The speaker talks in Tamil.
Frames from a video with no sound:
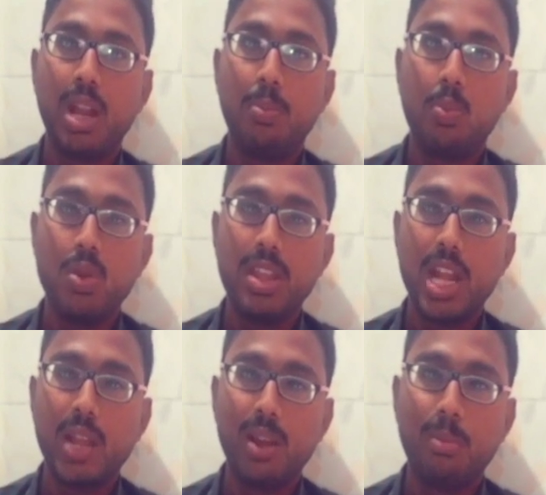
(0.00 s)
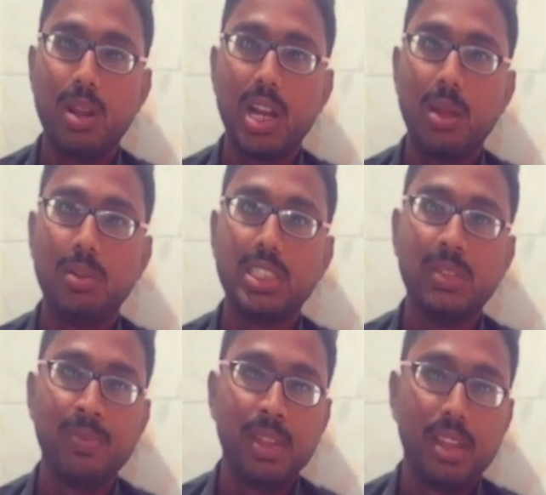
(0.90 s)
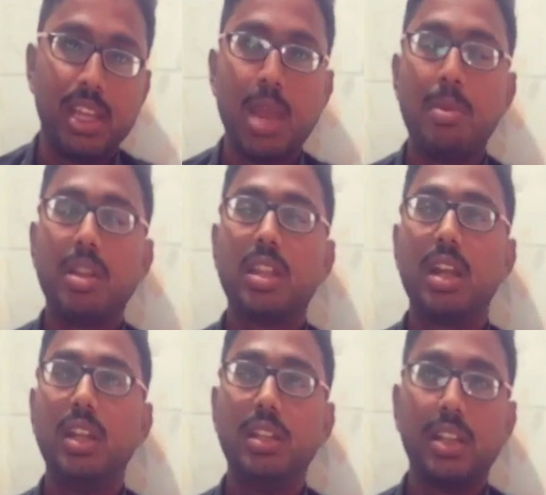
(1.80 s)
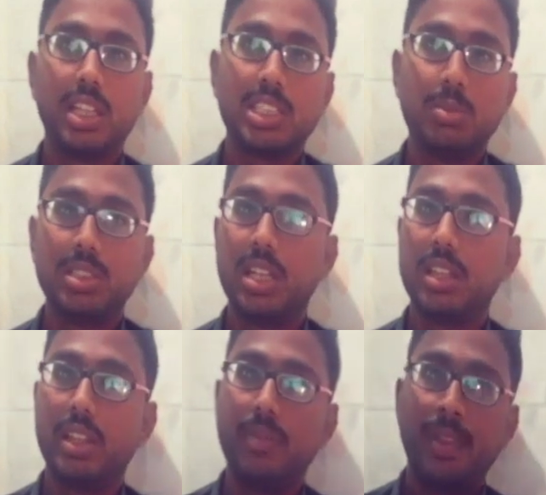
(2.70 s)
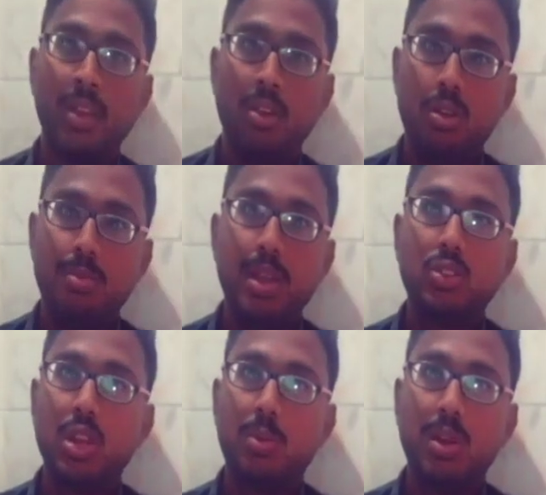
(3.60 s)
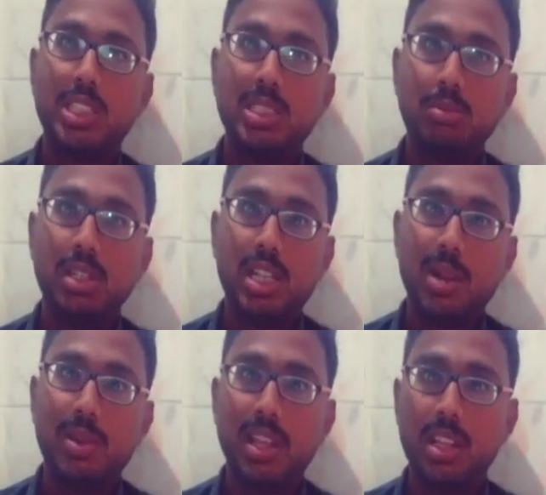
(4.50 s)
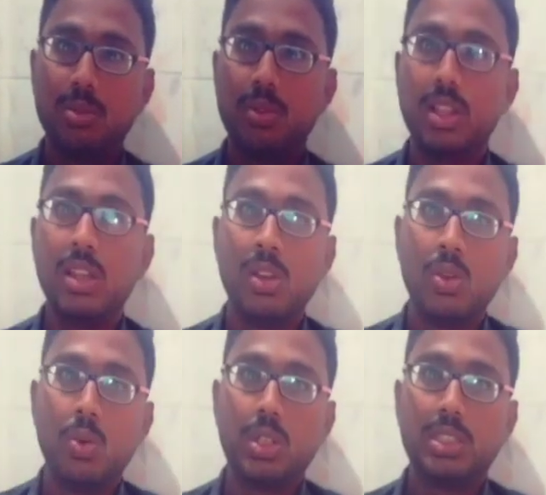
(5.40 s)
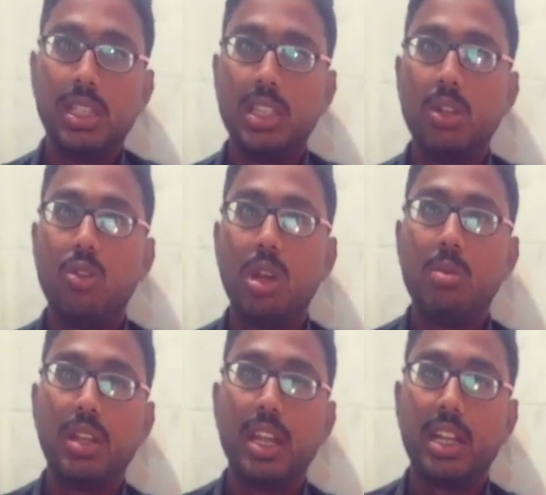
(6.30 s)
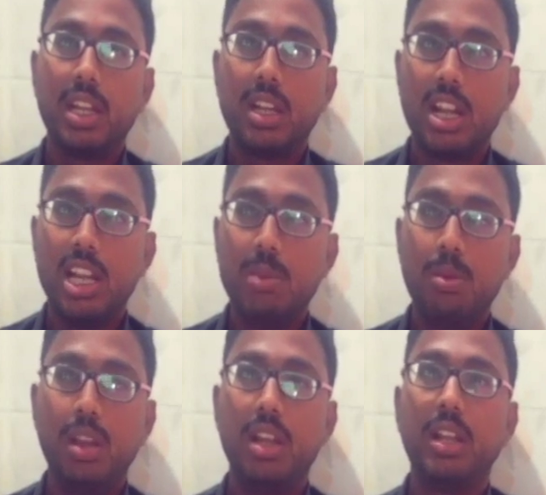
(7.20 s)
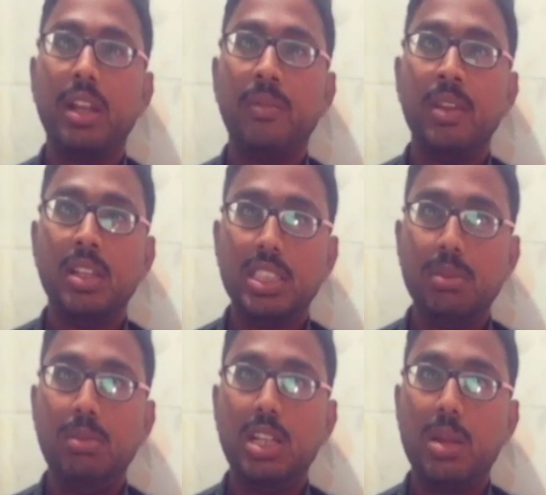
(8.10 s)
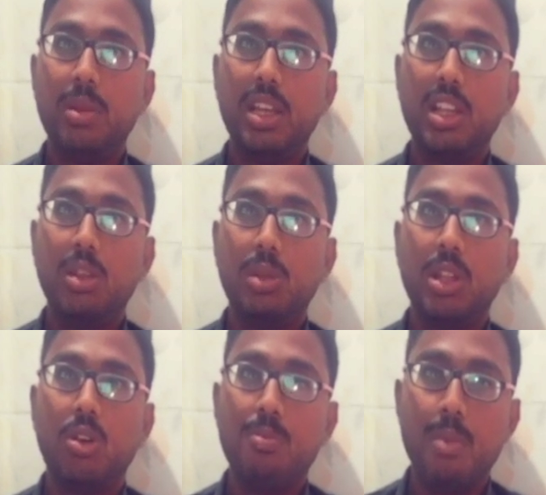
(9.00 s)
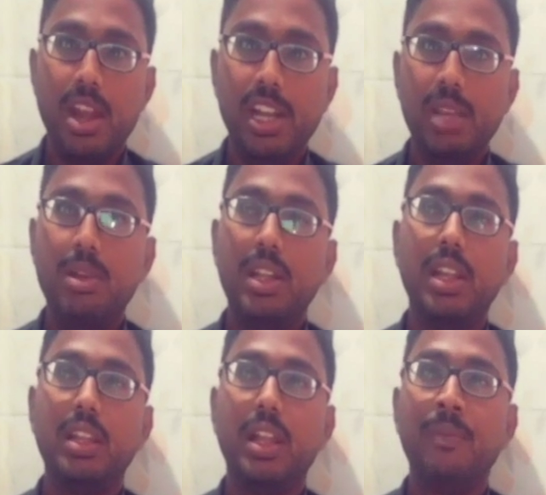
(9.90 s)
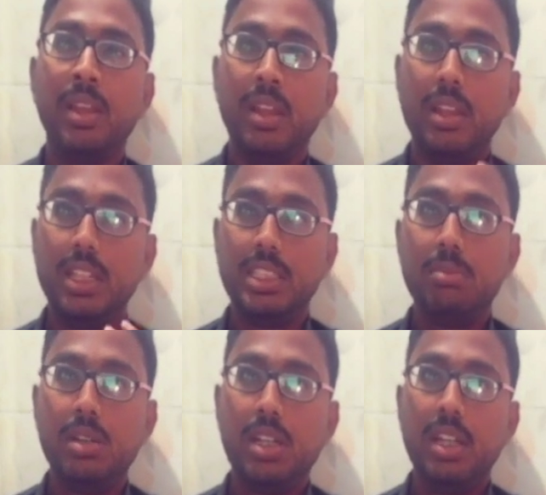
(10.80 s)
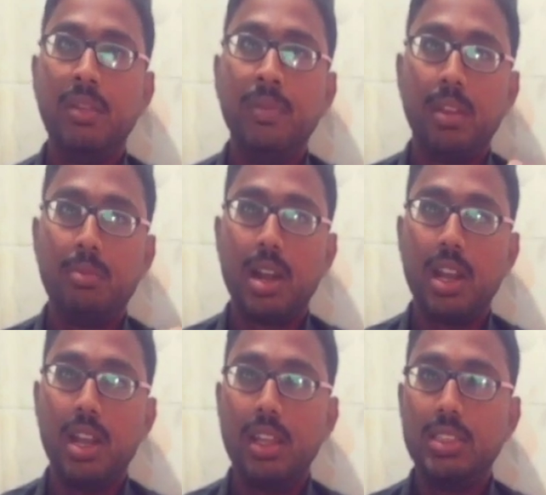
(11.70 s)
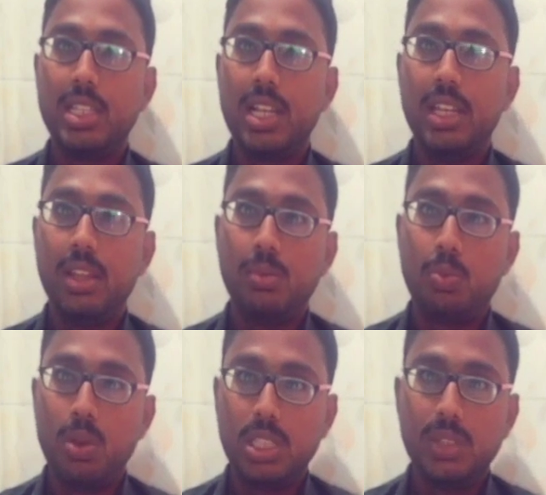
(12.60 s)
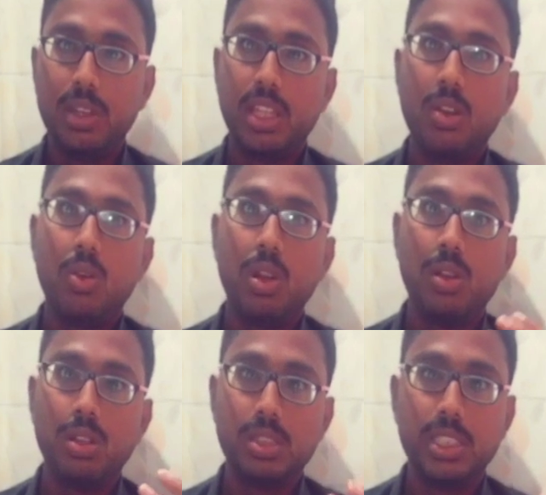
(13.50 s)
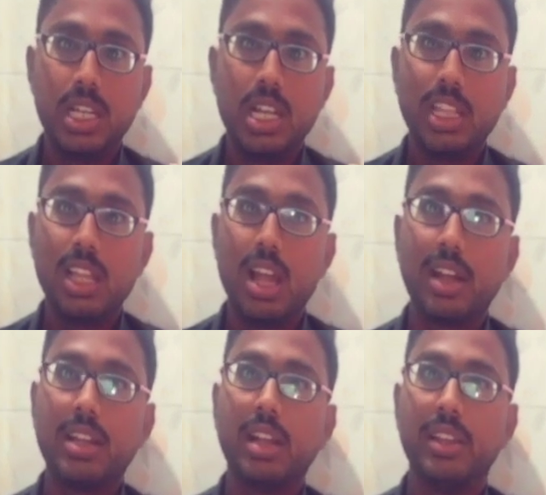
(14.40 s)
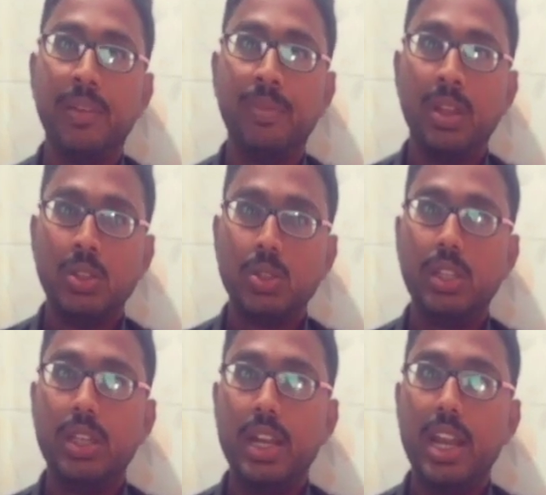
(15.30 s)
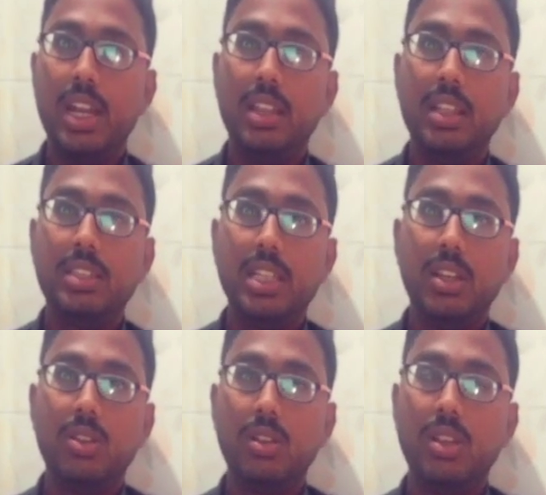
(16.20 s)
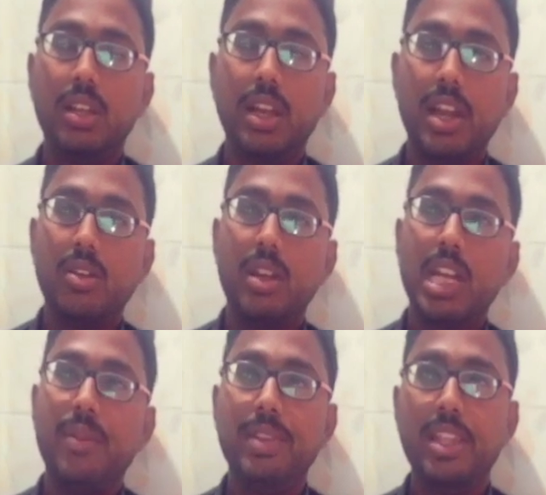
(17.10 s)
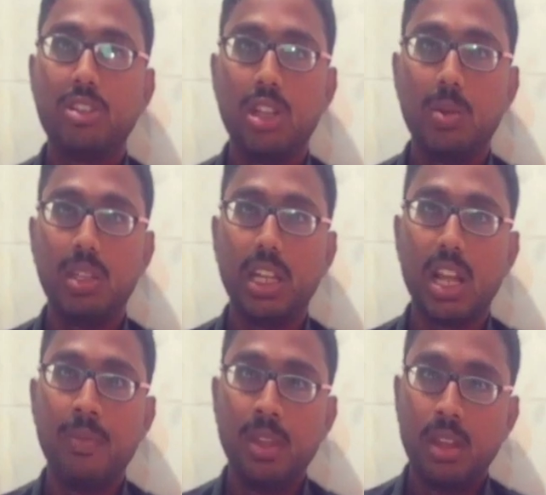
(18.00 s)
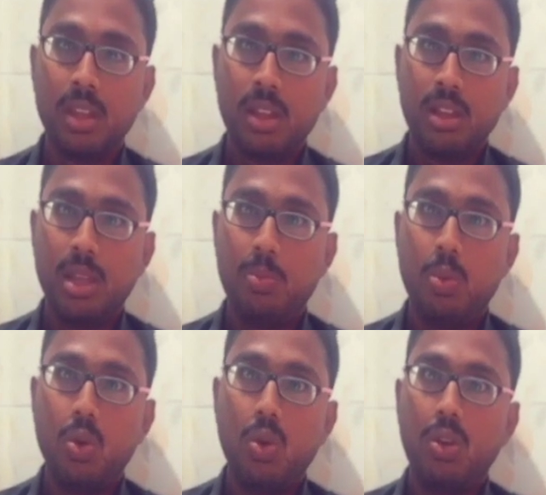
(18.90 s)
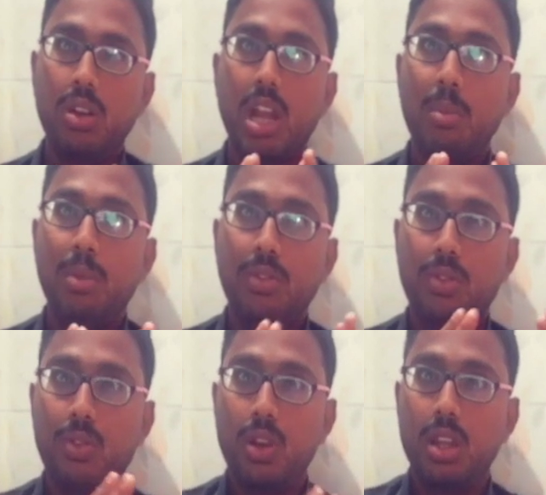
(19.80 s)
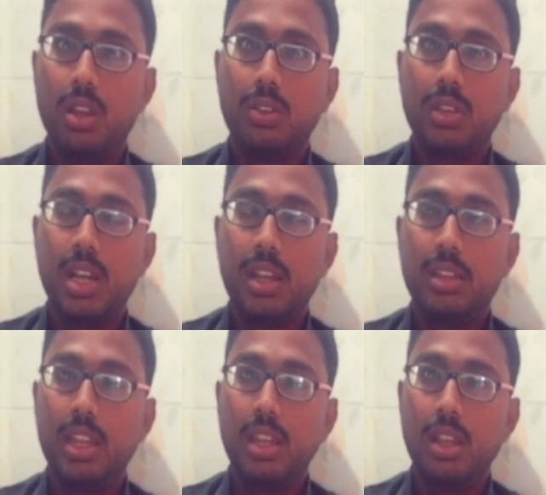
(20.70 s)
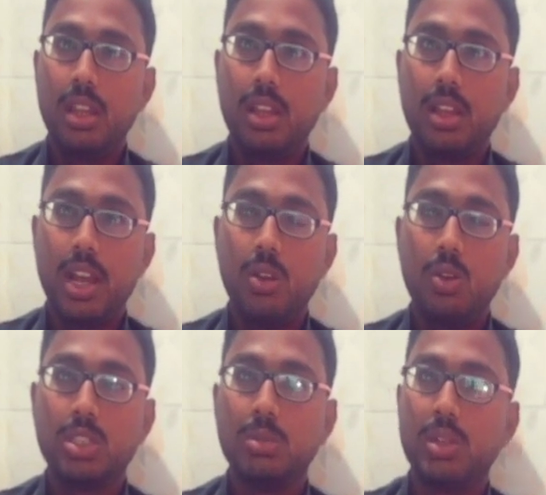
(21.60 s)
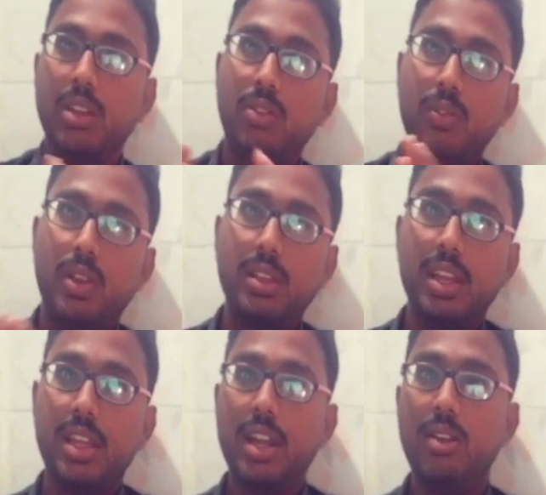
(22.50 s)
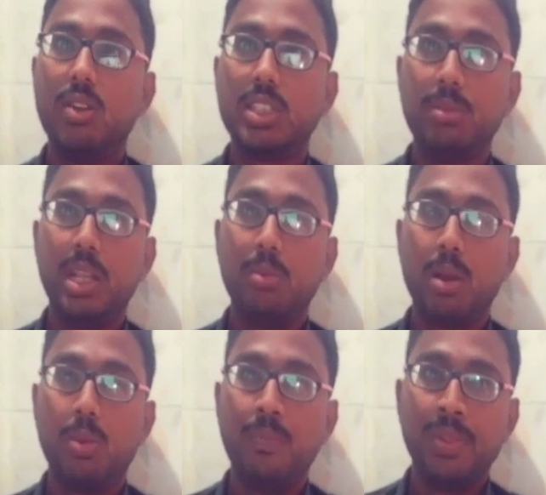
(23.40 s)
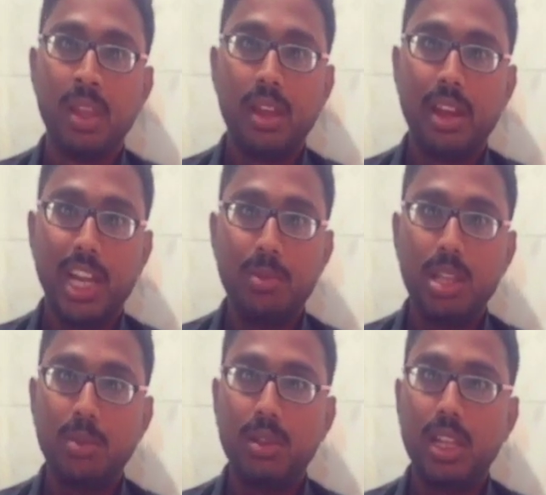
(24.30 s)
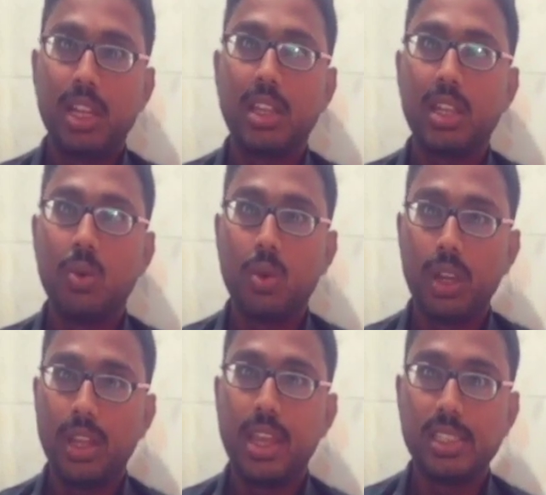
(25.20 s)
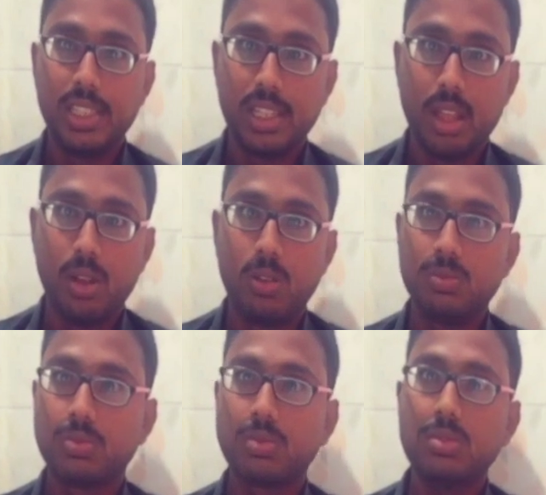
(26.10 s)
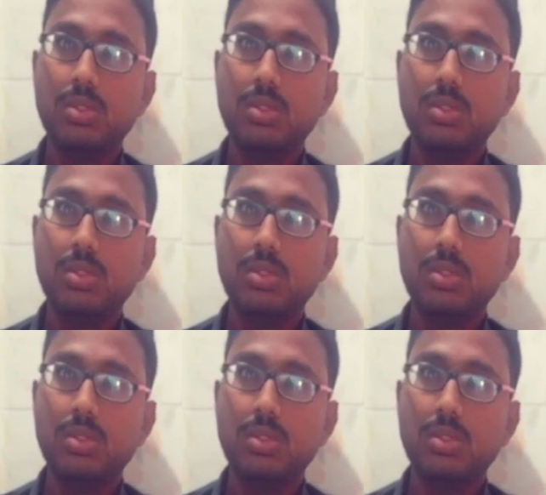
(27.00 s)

பல பொய்யான விளம்பரங்களை வச்சு ஏமாத்துறாங்க இந்த கஸ்டமர்ஸ் எல்லாத்தையும் உண்மையை சொல்ல போனால் சிமெண்ட் அப்படிங்கிறது வந்து ஒரு ஸ்ட்ரென்த்தை கொடுக்குமான்னு கேட்டால் கண்டிப்பாக இல்லைங்க சிமெண்ட் அப்படிங்கிறது பார்த்திங்கன்னா ஒரு பைண்டிங் மெட்டீரியல் தான் இந்த சிமெண்ட்டு மணலையும் ஜல்லியையும் பிடிச்சி வைக்கிற ஒரு ஜெல்லாக தான் ஆக்ட் ஆகுது ஸோ இந்த கிரேடில் இந்த ஜெல்லுக்கும் இந்த கிரேடுக்கும் என்ன வித்தியாசம் வந்து பார்த்திங்கன்னா இப்போது நாம் ஒரு தேர்ட்டி த்ரீ கிரேடு உள்ள ஒரு சிமெண்ட்டையும் ஃபிஃப்டி த்ரீ கிரேடு உள்ள சிமெண்ட்டையும் பார்ப்போம் ரெண்டுமே வந்து பார்த்திங்கன்னா கிட்டத்தட்ட ஒரே கேஜில் தான் இருக்கும்